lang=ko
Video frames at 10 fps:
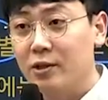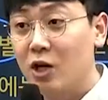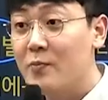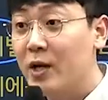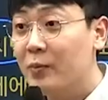
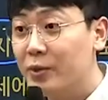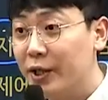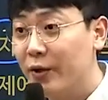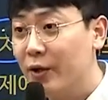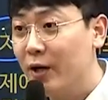설명해
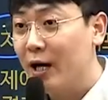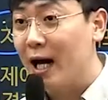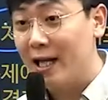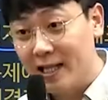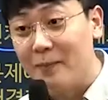보세요.
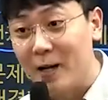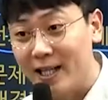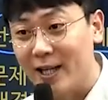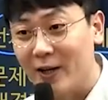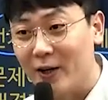안 한단
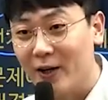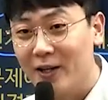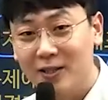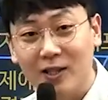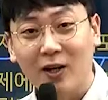말이에요.
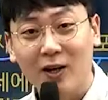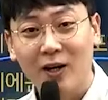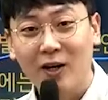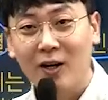그죠?